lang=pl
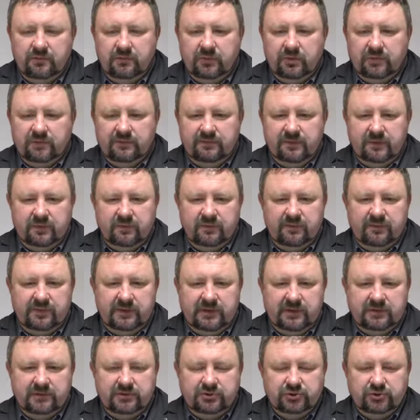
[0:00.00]

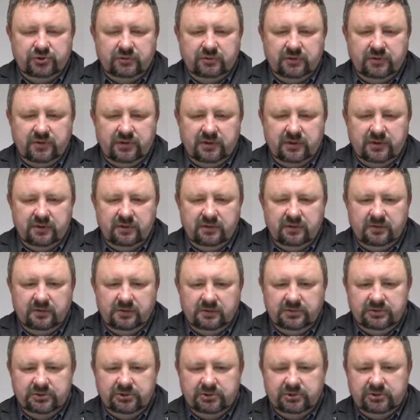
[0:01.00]
poinformowała
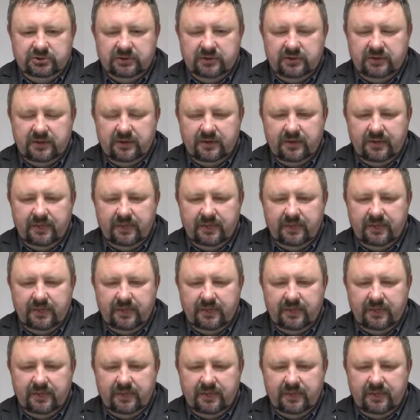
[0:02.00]
dyżurnego, iż